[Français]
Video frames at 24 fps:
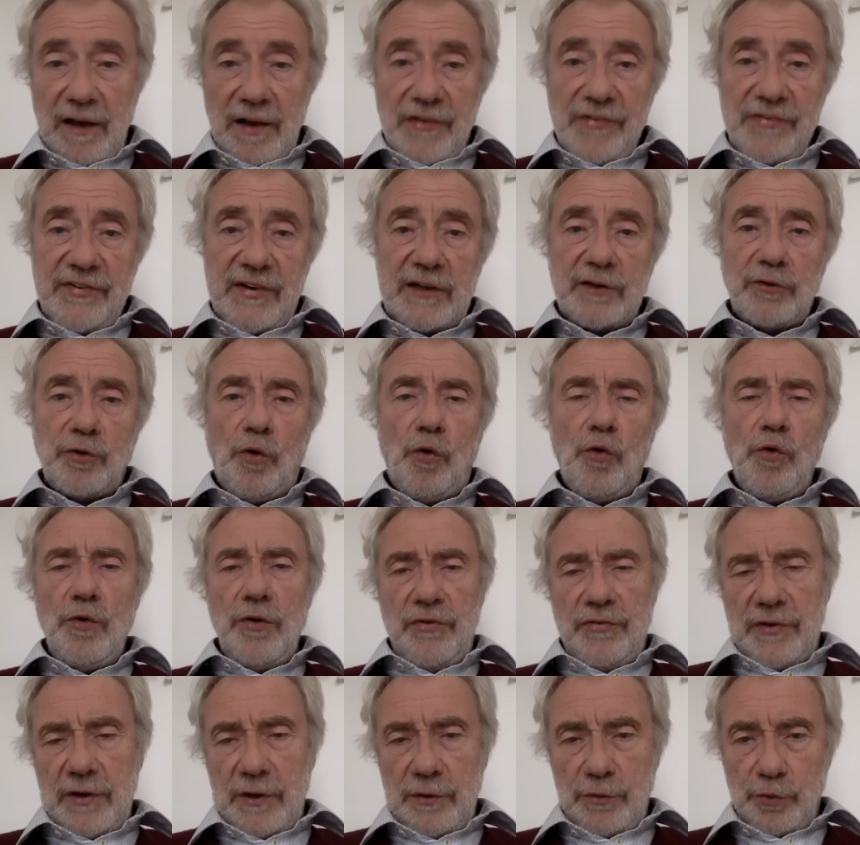C'est trop,
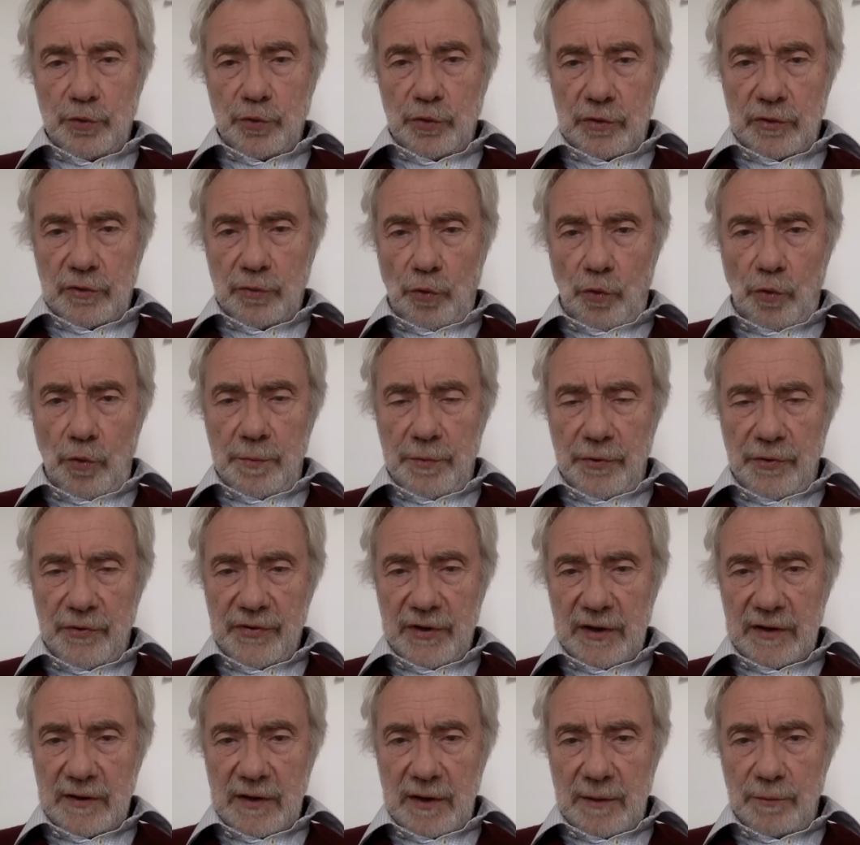c'est l'autre trop pour
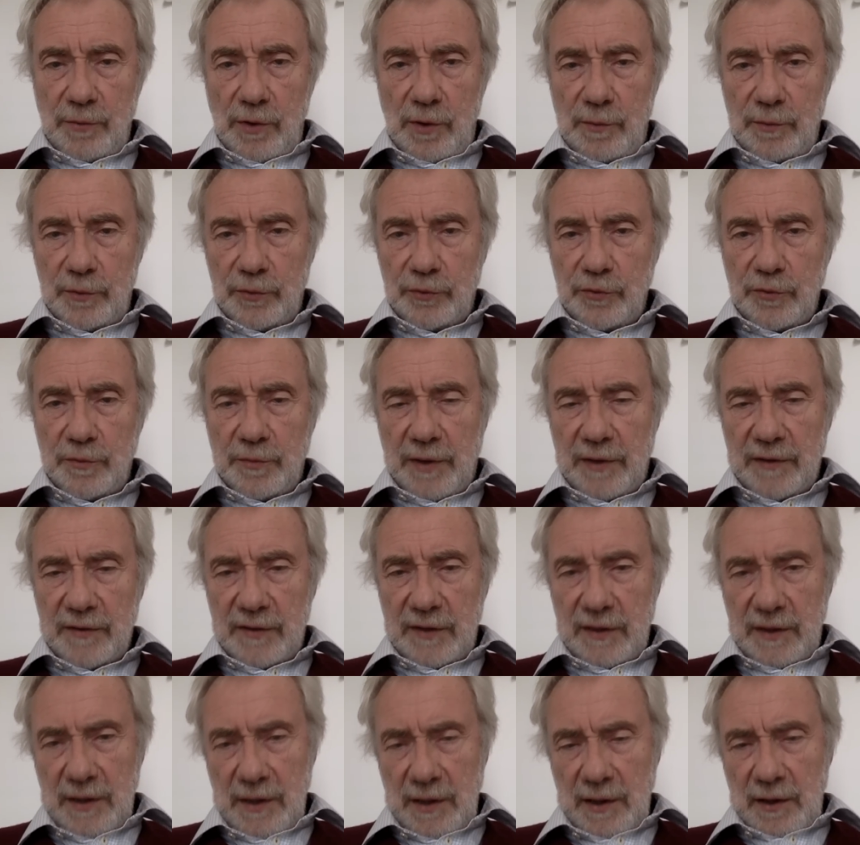certains membres du
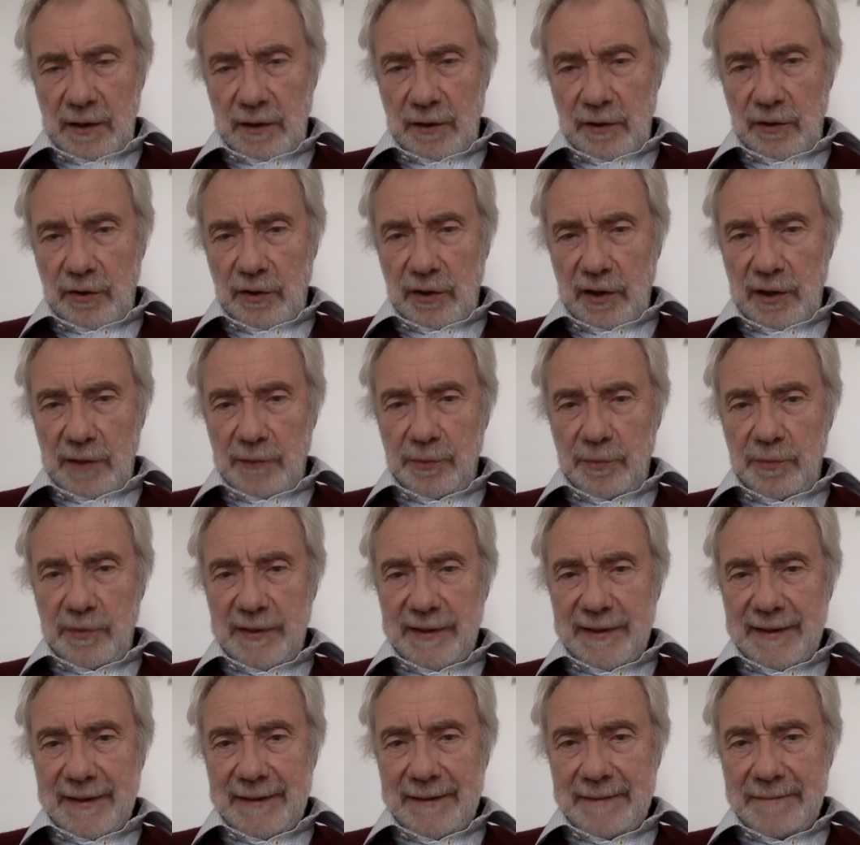Parti euh,
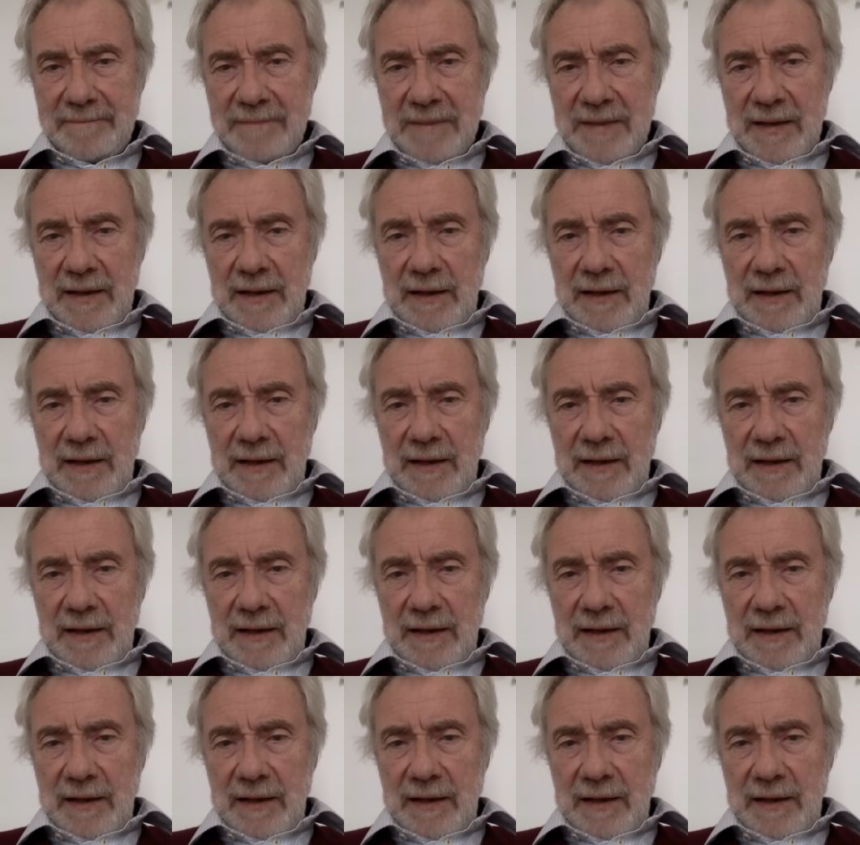républicain.